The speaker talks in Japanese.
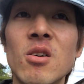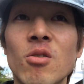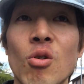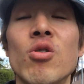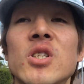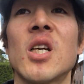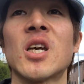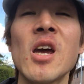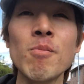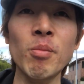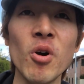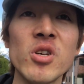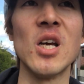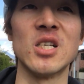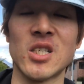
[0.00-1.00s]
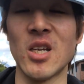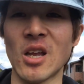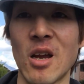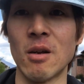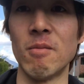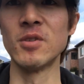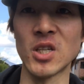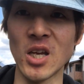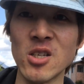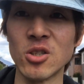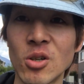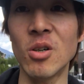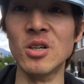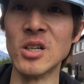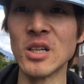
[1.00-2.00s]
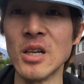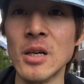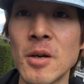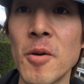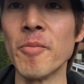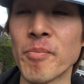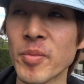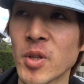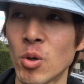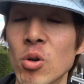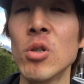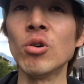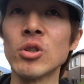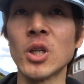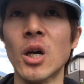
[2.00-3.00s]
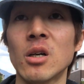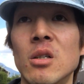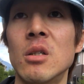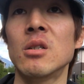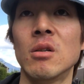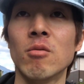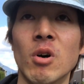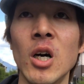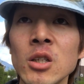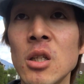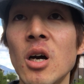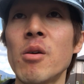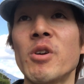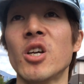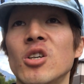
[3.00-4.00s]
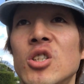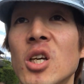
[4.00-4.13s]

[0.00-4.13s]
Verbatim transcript: こいつは憲法違反してたんや分かった分かったアメリカ